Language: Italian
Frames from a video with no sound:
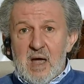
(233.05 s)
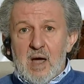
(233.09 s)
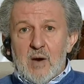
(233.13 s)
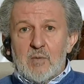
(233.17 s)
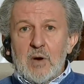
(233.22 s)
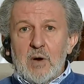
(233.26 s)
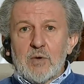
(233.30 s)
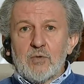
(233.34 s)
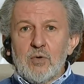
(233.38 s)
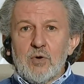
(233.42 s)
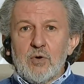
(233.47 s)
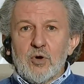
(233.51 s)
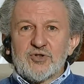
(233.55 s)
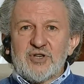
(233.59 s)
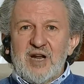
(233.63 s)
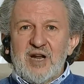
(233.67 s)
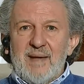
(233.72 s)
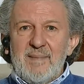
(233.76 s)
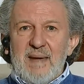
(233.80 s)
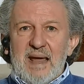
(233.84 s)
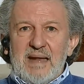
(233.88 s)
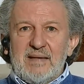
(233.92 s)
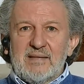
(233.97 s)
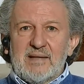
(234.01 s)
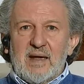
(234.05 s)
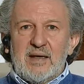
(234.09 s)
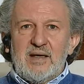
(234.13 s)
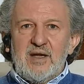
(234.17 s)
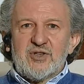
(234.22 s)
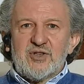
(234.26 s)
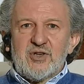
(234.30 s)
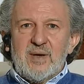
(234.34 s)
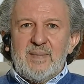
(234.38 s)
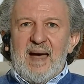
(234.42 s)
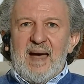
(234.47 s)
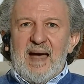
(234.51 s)
Qualcuno si lamenta,
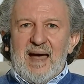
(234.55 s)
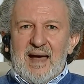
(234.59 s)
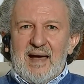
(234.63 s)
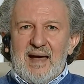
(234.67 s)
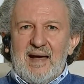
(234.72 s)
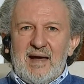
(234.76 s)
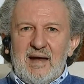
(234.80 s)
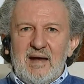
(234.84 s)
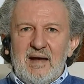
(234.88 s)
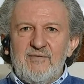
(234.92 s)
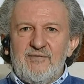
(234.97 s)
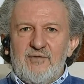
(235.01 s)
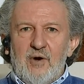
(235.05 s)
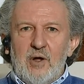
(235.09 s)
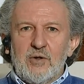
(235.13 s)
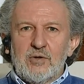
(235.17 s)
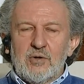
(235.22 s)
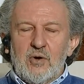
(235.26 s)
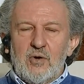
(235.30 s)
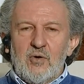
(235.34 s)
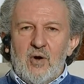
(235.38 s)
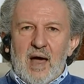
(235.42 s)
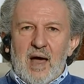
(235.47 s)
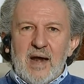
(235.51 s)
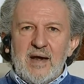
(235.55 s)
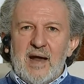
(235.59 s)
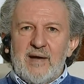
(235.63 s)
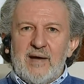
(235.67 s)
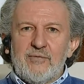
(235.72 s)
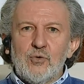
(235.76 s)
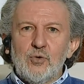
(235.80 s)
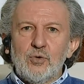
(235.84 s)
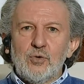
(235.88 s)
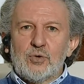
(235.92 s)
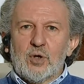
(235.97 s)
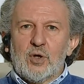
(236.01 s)
dice ma eh, in fondo non hanno
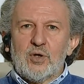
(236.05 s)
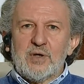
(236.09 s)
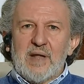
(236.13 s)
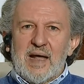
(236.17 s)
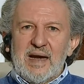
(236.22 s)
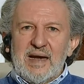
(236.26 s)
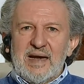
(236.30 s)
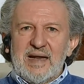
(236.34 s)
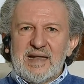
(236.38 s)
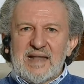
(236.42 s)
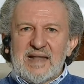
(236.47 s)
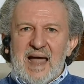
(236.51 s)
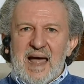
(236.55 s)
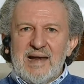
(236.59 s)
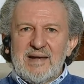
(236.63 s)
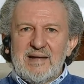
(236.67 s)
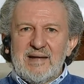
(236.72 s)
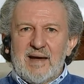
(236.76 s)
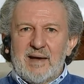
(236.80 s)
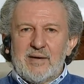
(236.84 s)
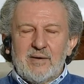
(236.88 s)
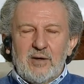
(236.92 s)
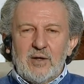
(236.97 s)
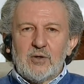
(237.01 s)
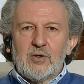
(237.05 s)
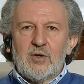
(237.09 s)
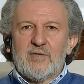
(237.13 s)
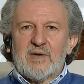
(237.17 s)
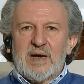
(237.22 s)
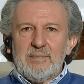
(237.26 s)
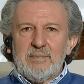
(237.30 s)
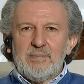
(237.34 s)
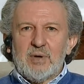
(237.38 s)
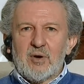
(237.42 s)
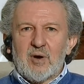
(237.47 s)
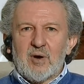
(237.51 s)
avuto dall'Italia no? e
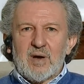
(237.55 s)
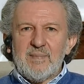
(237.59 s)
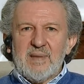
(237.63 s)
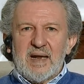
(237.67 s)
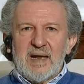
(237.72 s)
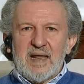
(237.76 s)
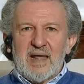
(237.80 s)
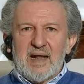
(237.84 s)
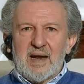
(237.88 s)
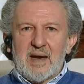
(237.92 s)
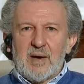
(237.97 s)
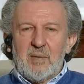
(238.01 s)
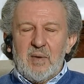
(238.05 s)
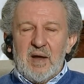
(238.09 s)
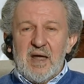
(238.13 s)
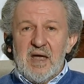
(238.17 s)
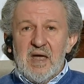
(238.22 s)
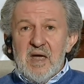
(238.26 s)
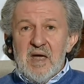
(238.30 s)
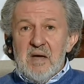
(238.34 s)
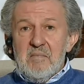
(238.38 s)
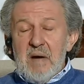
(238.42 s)
dovrebbero rimanere qui.